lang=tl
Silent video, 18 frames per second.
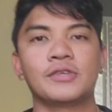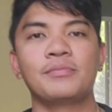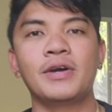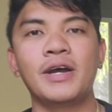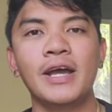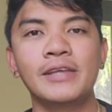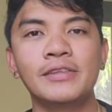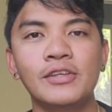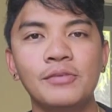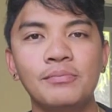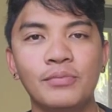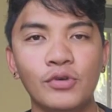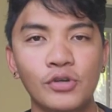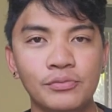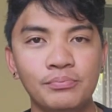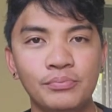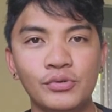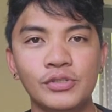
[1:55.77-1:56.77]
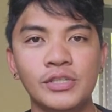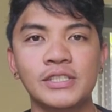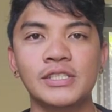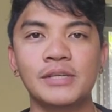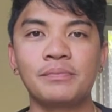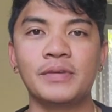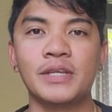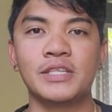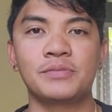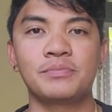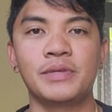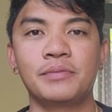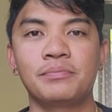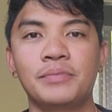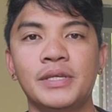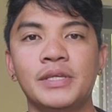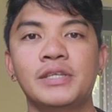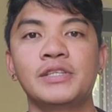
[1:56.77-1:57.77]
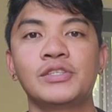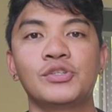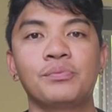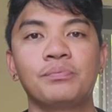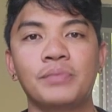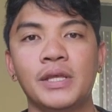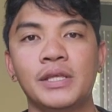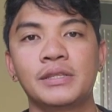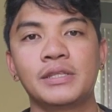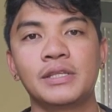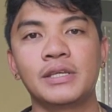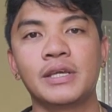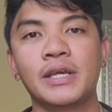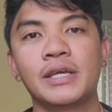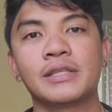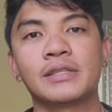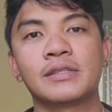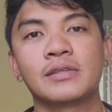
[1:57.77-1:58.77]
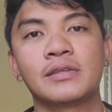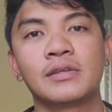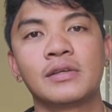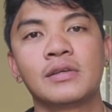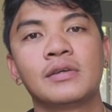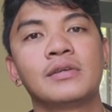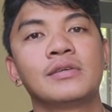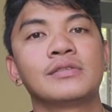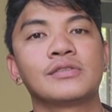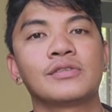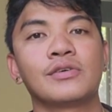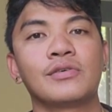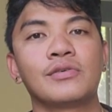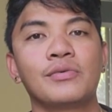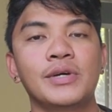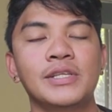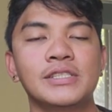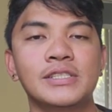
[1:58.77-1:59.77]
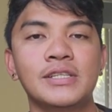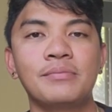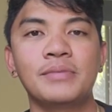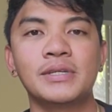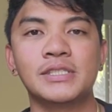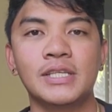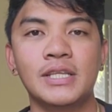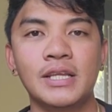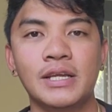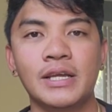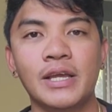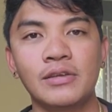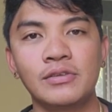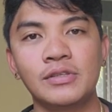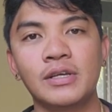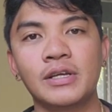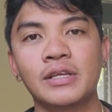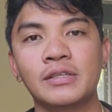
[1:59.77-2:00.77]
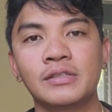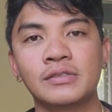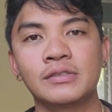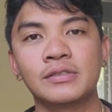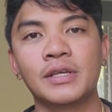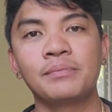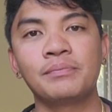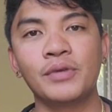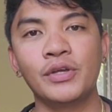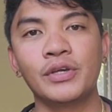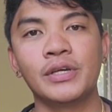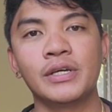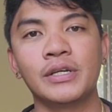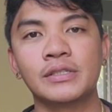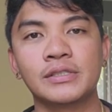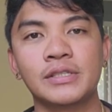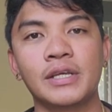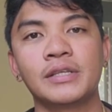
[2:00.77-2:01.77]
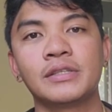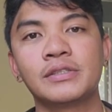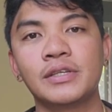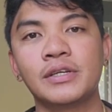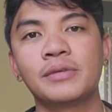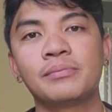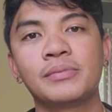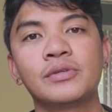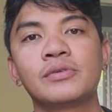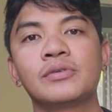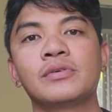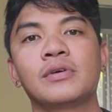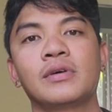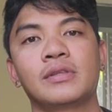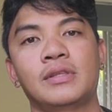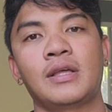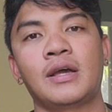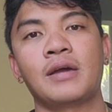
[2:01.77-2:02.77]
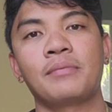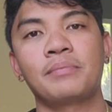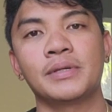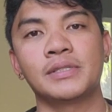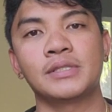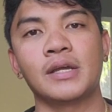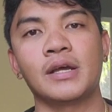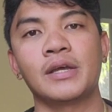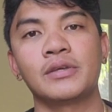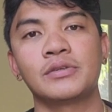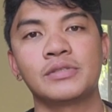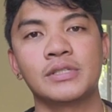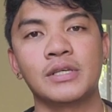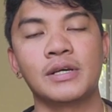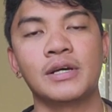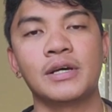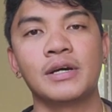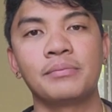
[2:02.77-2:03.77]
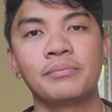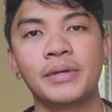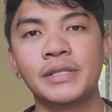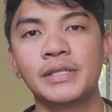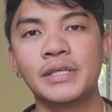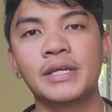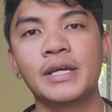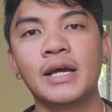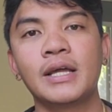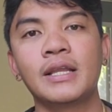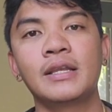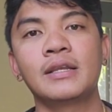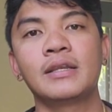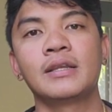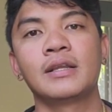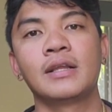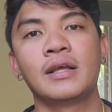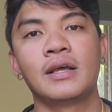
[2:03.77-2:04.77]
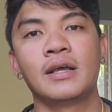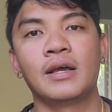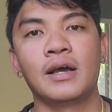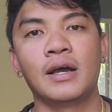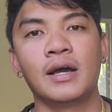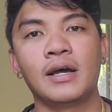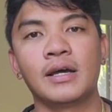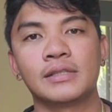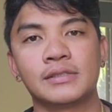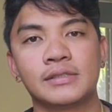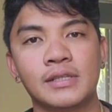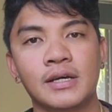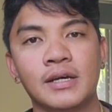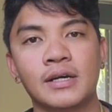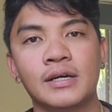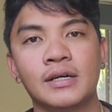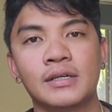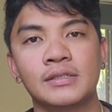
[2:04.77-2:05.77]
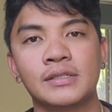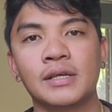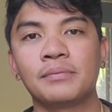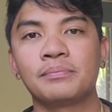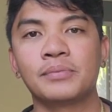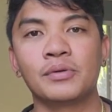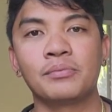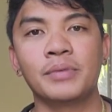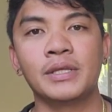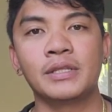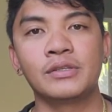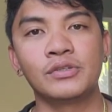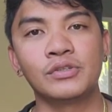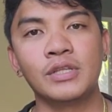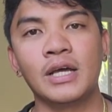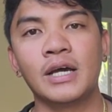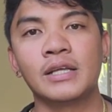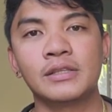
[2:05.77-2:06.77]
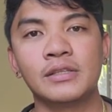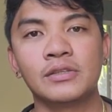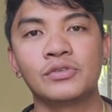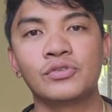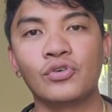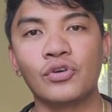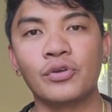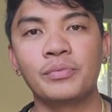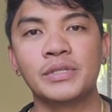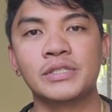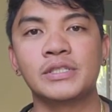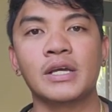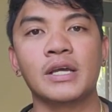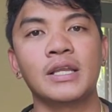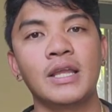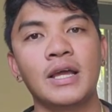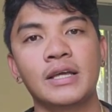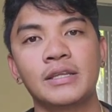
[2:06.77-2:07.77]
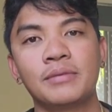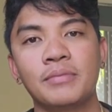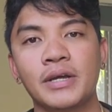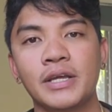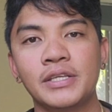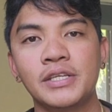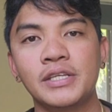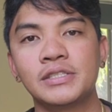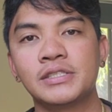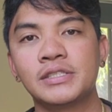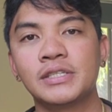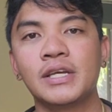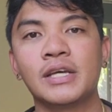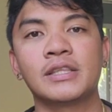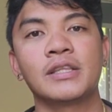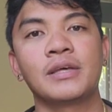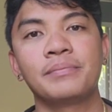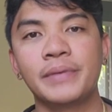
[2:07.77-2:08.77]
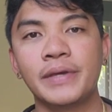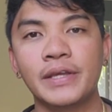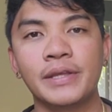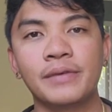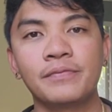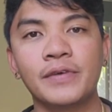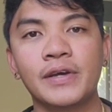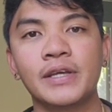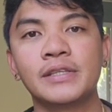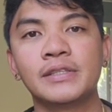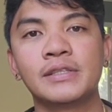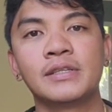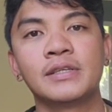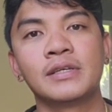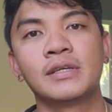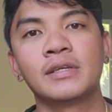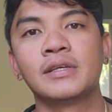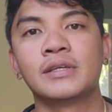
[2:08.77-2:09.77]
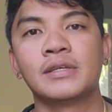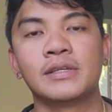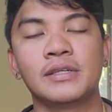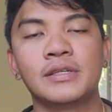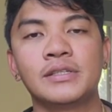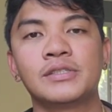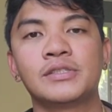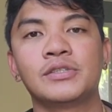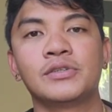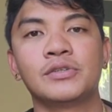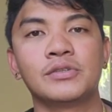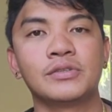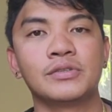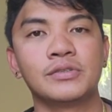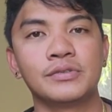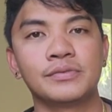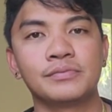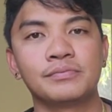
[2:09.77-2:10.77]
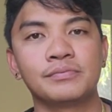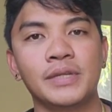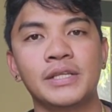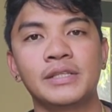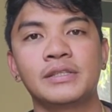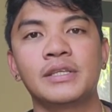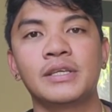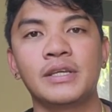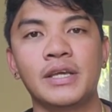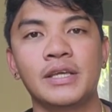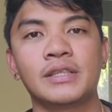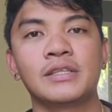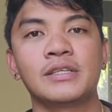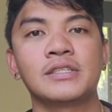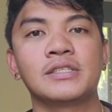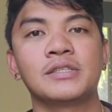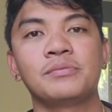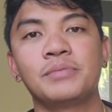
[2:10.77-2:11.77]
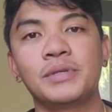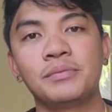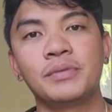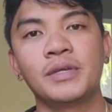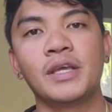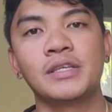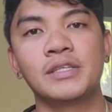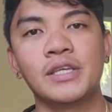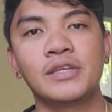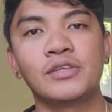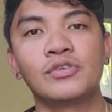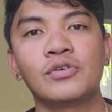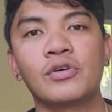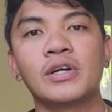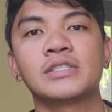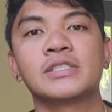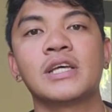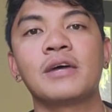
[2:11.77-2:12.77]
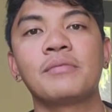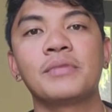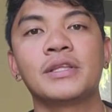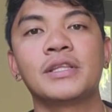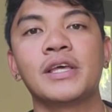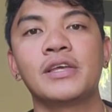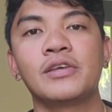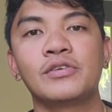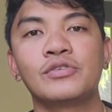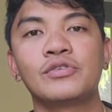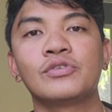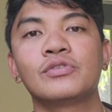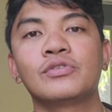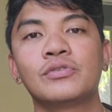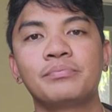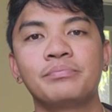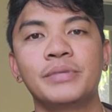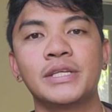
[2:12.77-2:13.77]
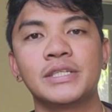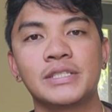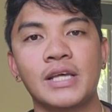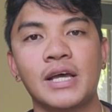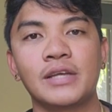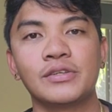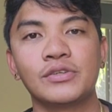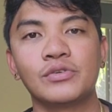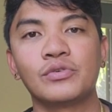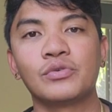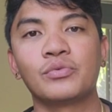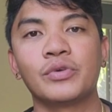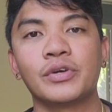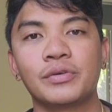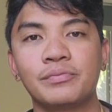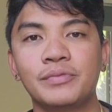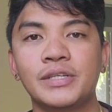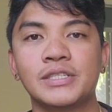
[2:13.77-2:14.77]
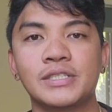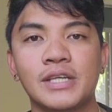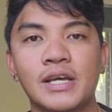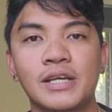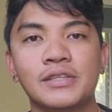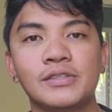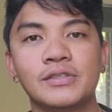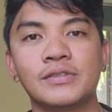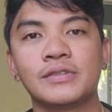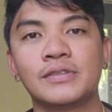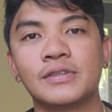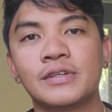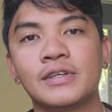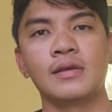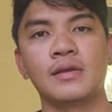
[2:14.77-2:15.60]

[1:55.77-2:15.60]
Sa mga idol, bukod po dyan sa placement fee is yung plane ticket. So, once na maselect kayo ng employer sa interview, nakapasa kayo sa medical at uh, na-provide nyo lahat ng documents na kailangan ng mga agency at na-verified is yung plane ticket is ibibigay sa inyo kasama na yun yung visa nyo, work visa nyo.